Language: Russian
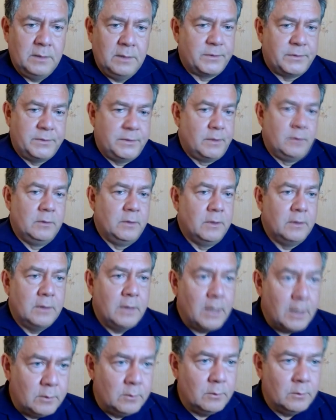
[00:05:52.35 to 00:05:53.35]
немцы все равно не
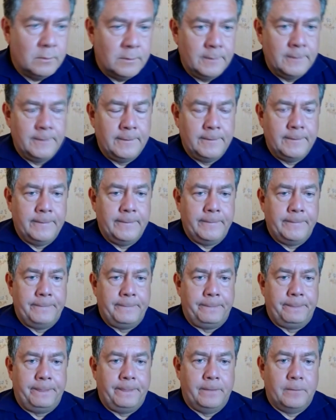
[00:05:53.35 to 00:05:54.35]
дойдут.
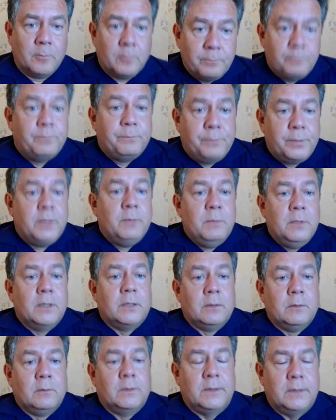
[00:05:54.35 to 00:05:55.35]
Ну,
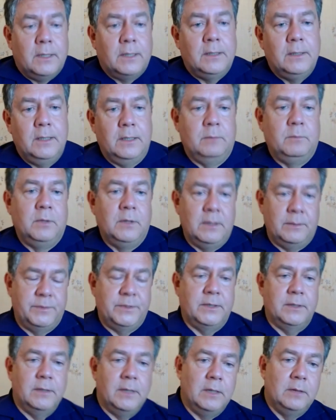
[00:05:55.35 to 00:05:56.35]
примерно вот такая была
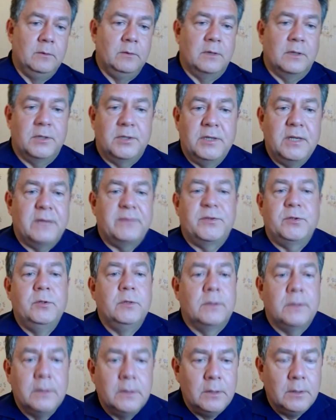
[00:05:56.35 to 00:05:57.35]
психология. Сейчас
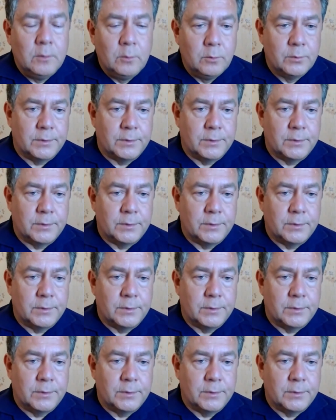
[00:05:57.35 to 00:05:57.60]
все это не